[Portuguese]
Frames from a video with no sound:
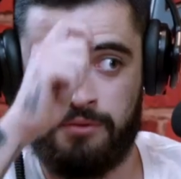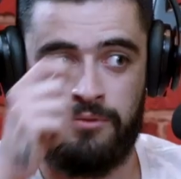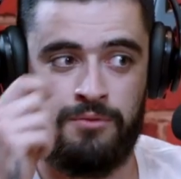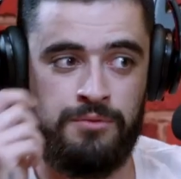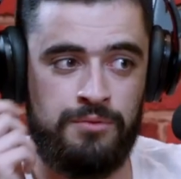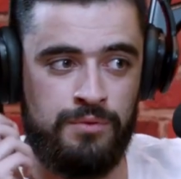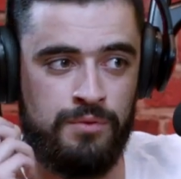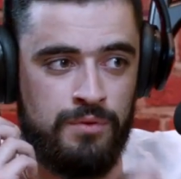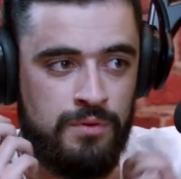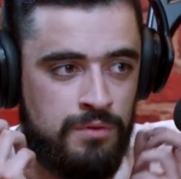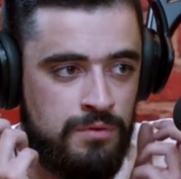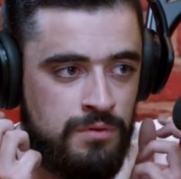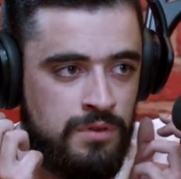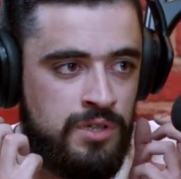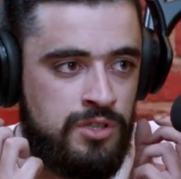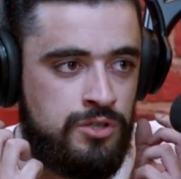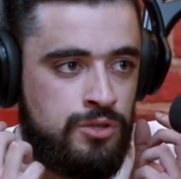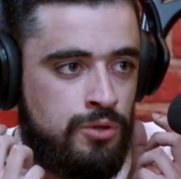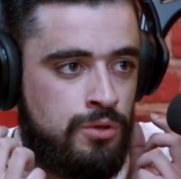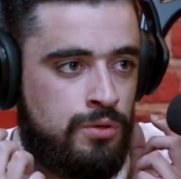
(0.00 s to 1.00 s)
o,
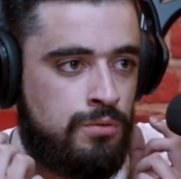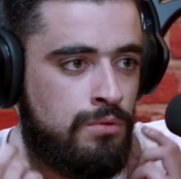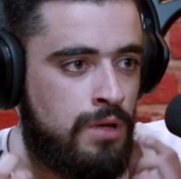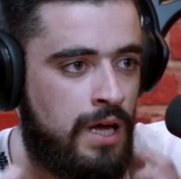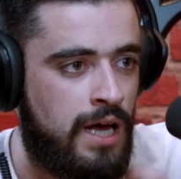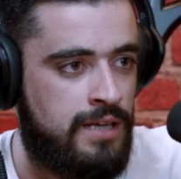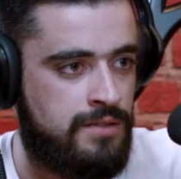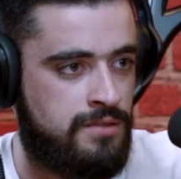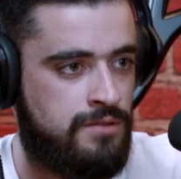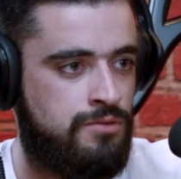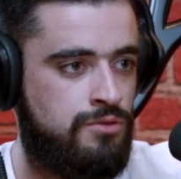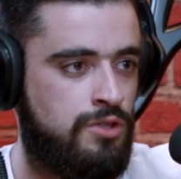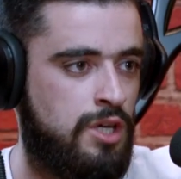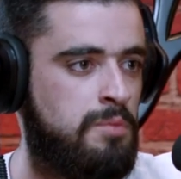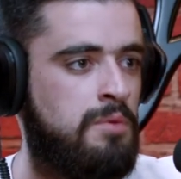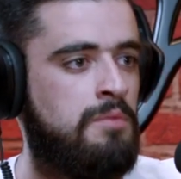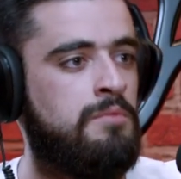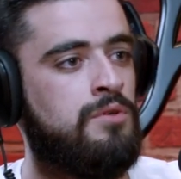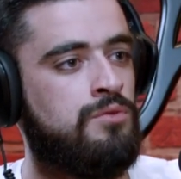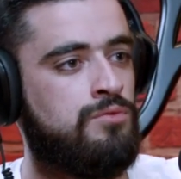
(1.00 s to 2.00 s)
as regulaças, o
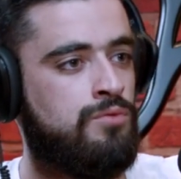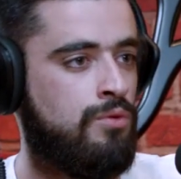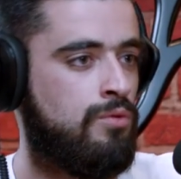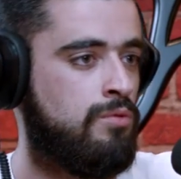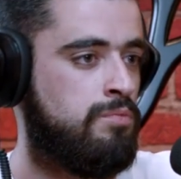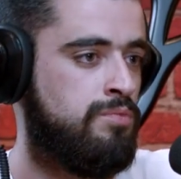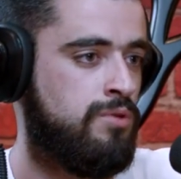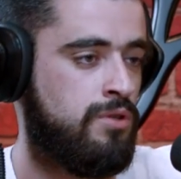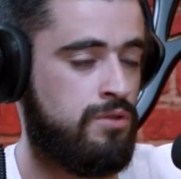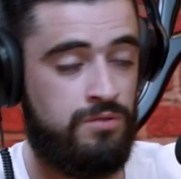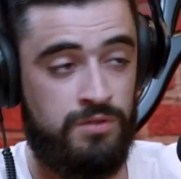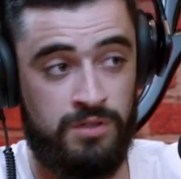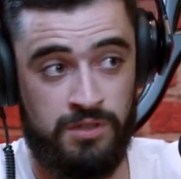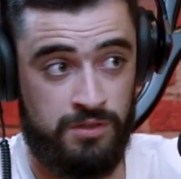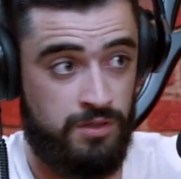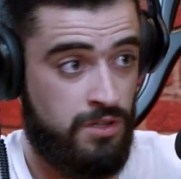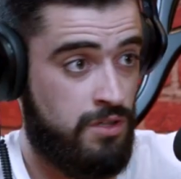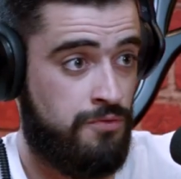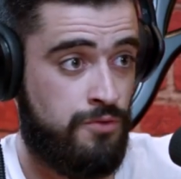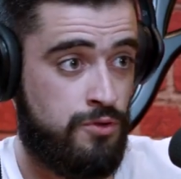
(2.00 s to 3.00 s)
equipamento do Porto,
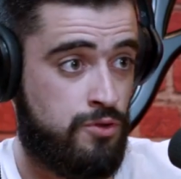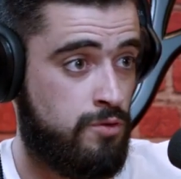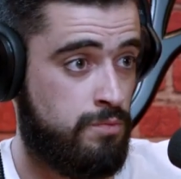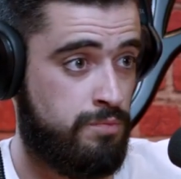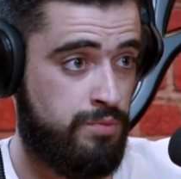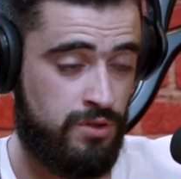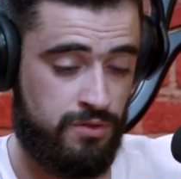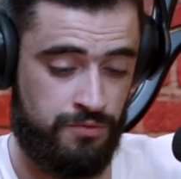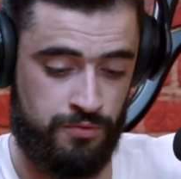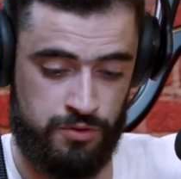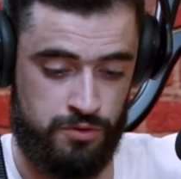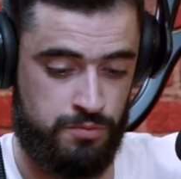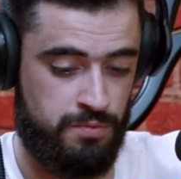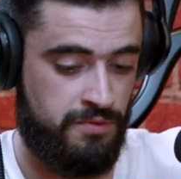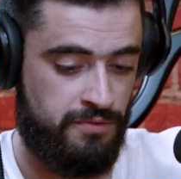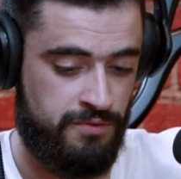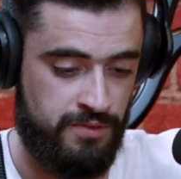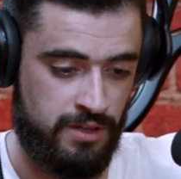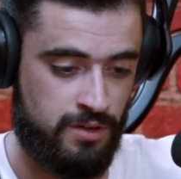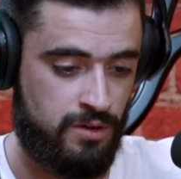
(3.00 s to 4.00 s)
nem, que fosse do Porto, fosse do
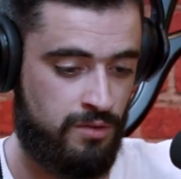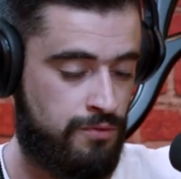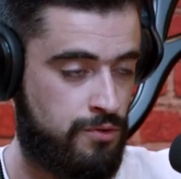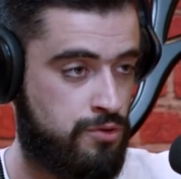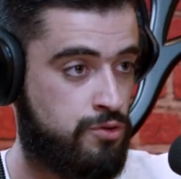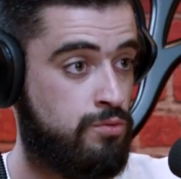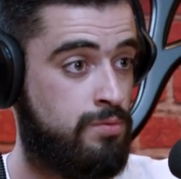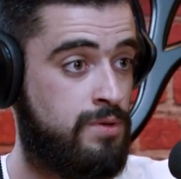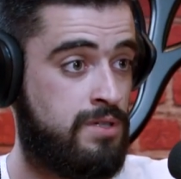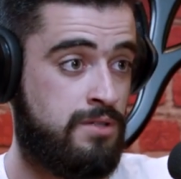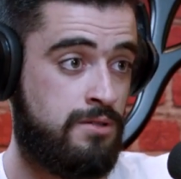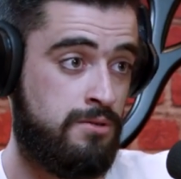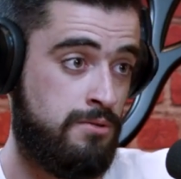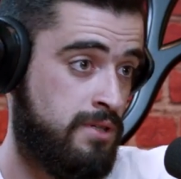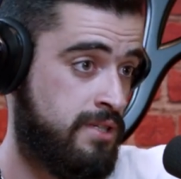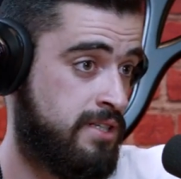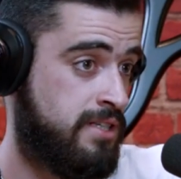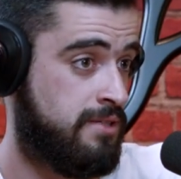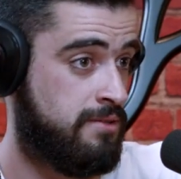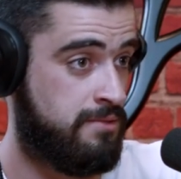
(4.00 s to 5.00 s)
Benfica, ou fosse Sim. do
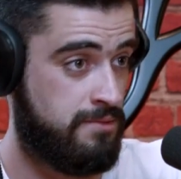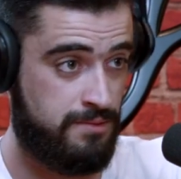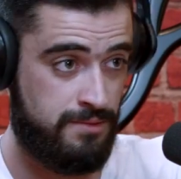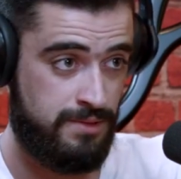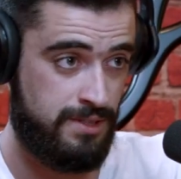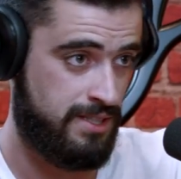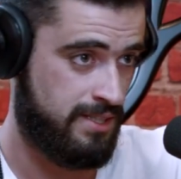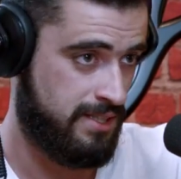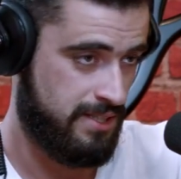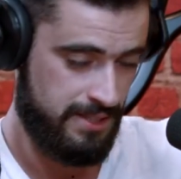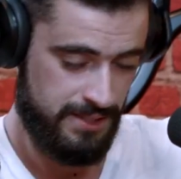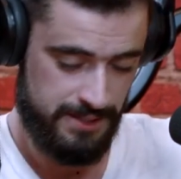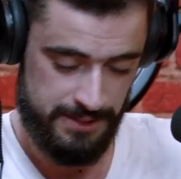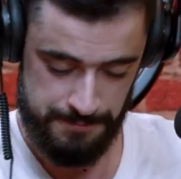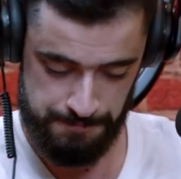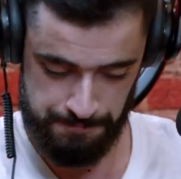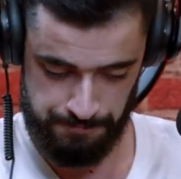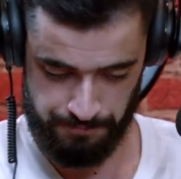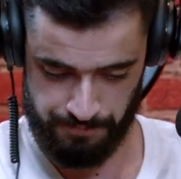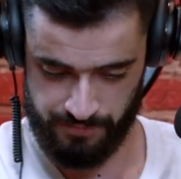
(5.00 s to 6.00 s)
Barcelona. Ou...
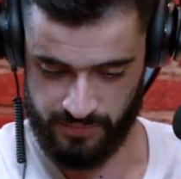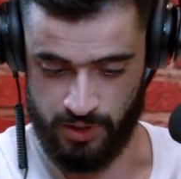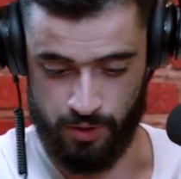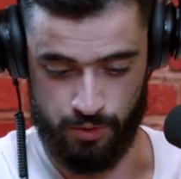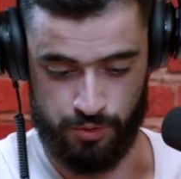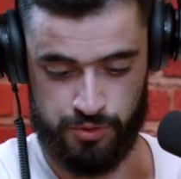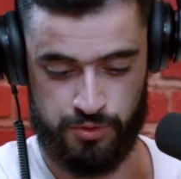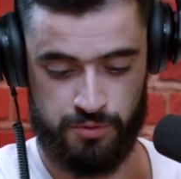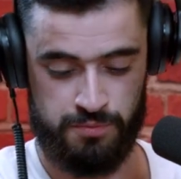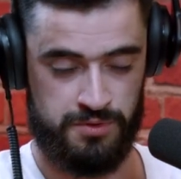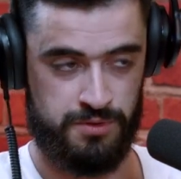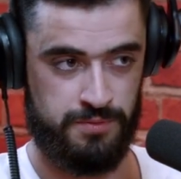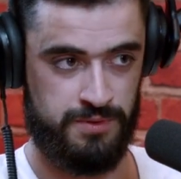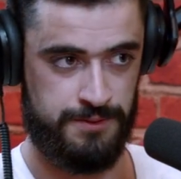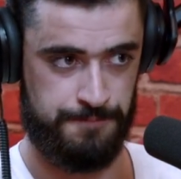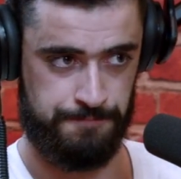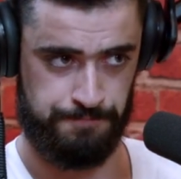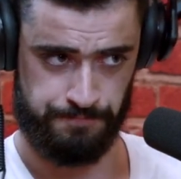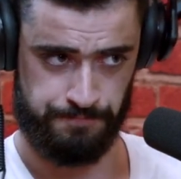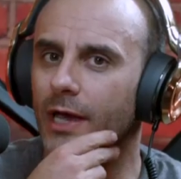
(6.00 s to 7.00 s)
E é tu não és Guna,
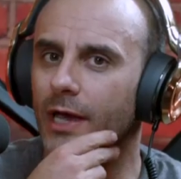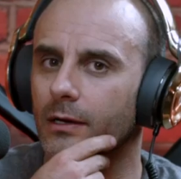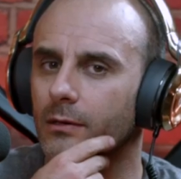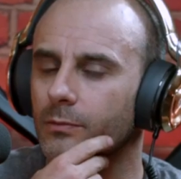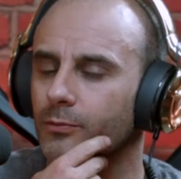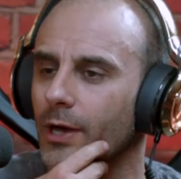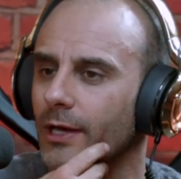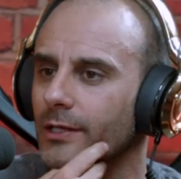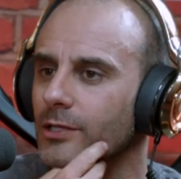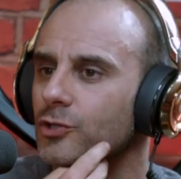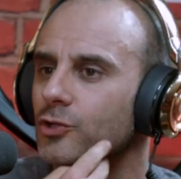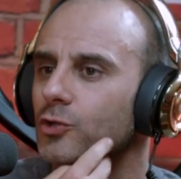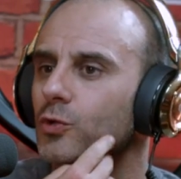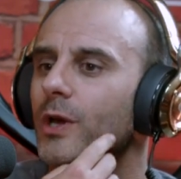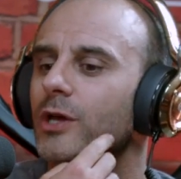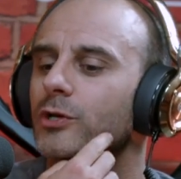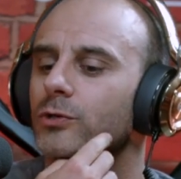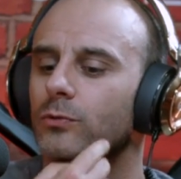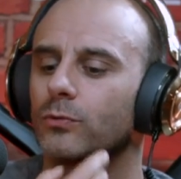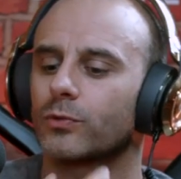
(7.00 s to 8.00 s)
mas é porquê é que dizes que não
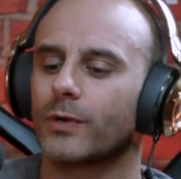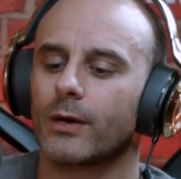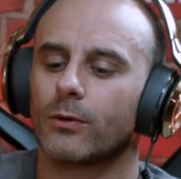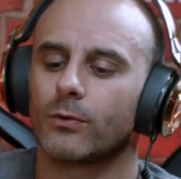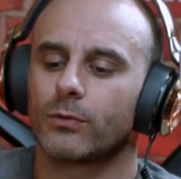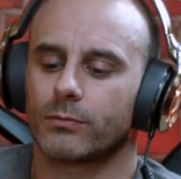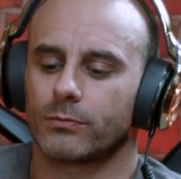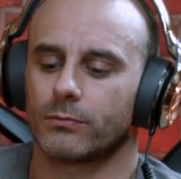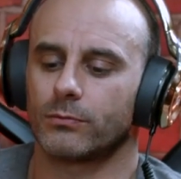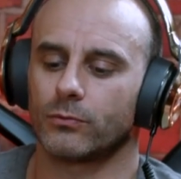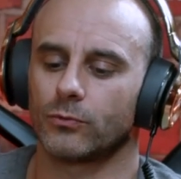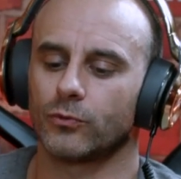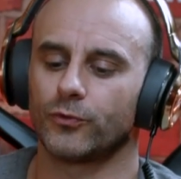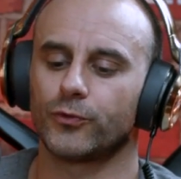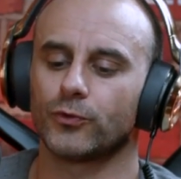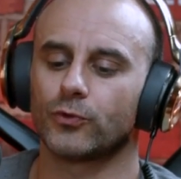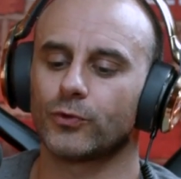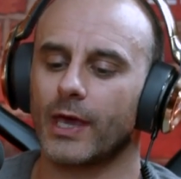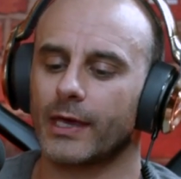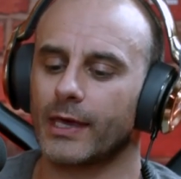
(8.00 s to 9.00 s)
és? Que é, no
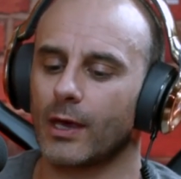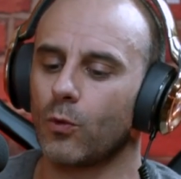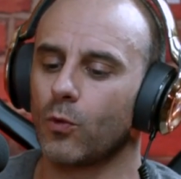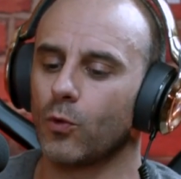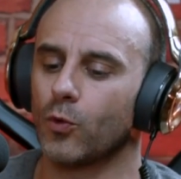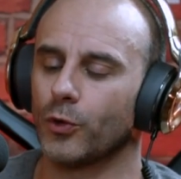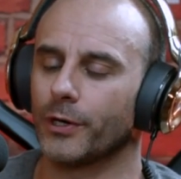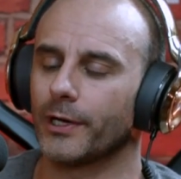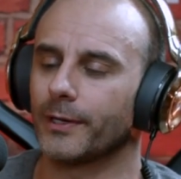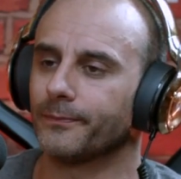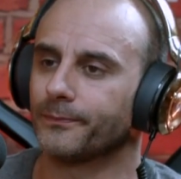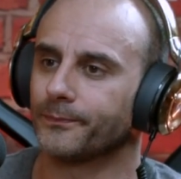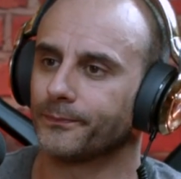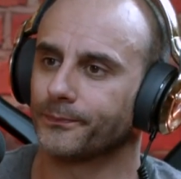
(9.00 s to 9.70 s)
fundo, o que é que é um Guna?